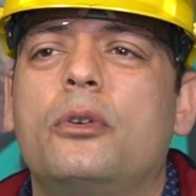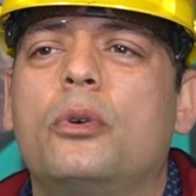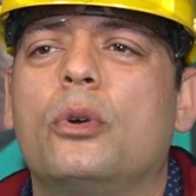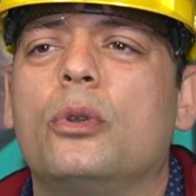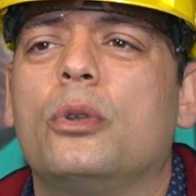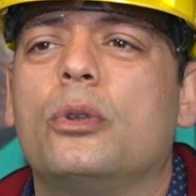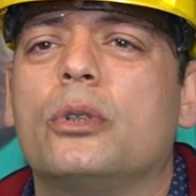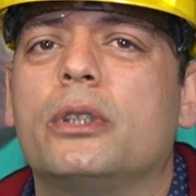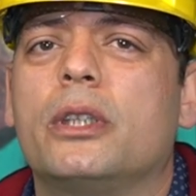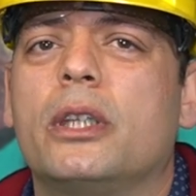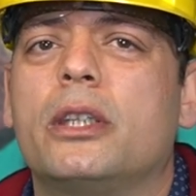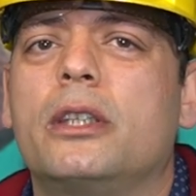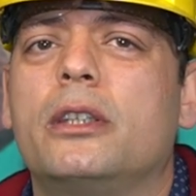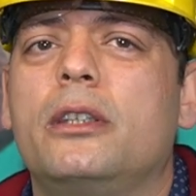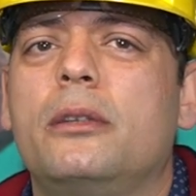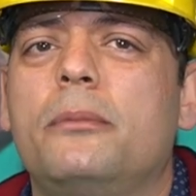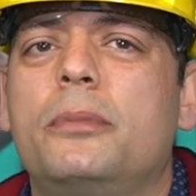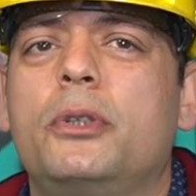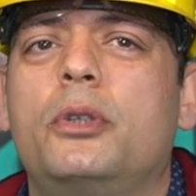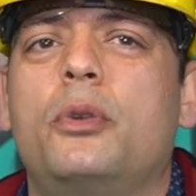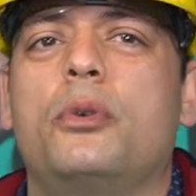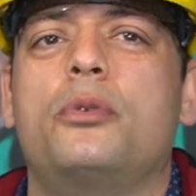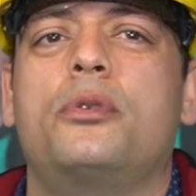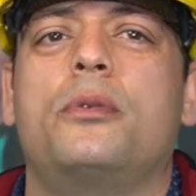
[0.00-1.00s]
kolonlarını
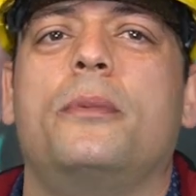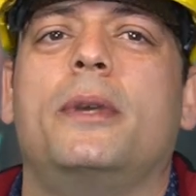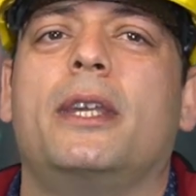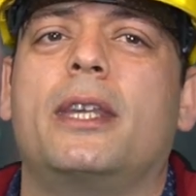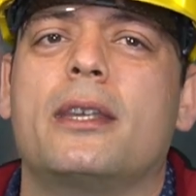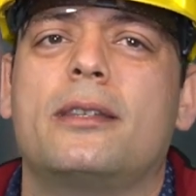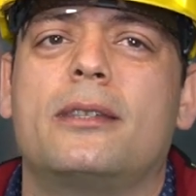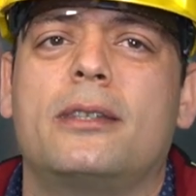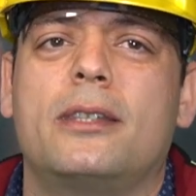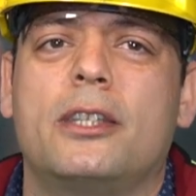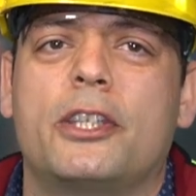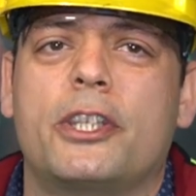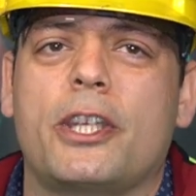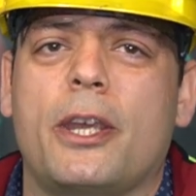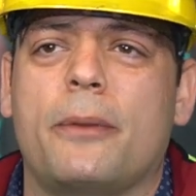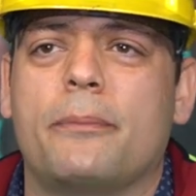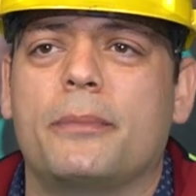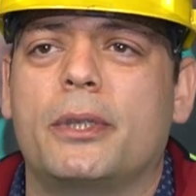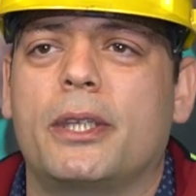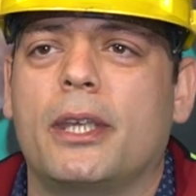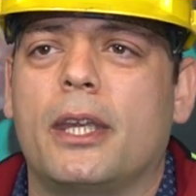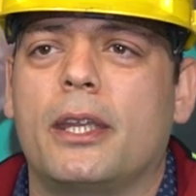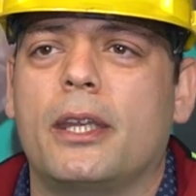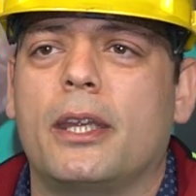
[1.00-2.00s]
bir gözüme kestireceğim
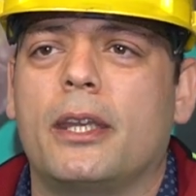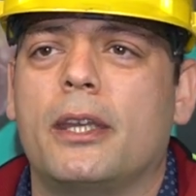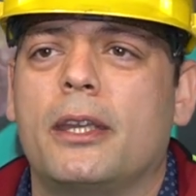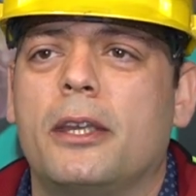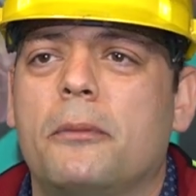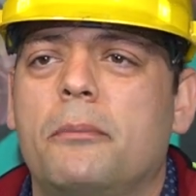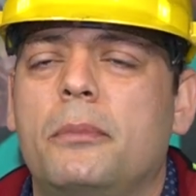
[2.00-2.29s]
bir kere.